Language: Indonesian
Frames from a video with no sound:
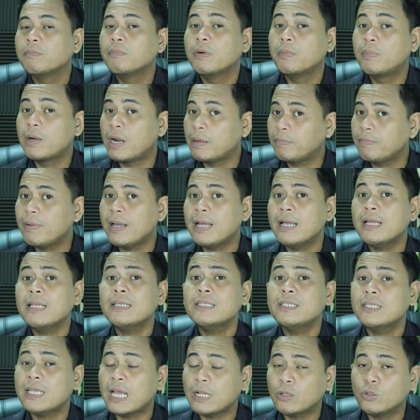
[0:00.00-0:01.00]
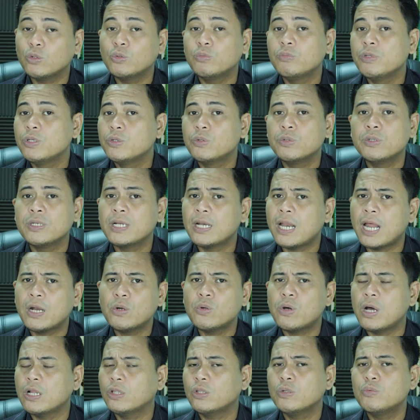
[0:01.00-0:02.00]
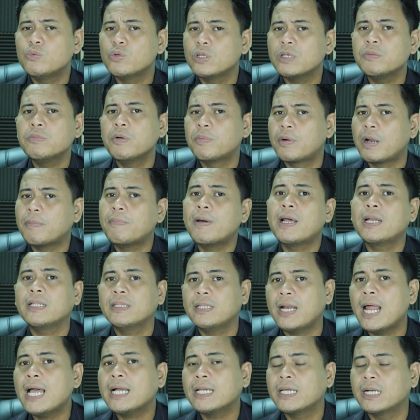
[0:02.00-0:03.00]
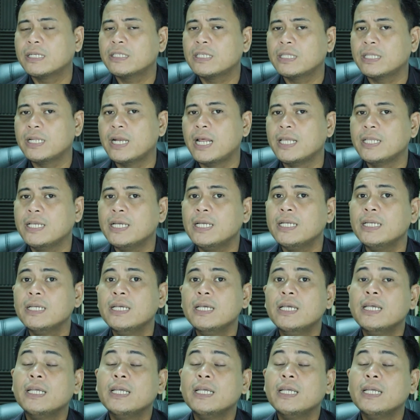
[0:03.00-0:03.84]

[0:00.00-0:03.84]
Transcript: beberapa satu minggu yang lalu atau mungkin beberapa hari terakhir setidaknya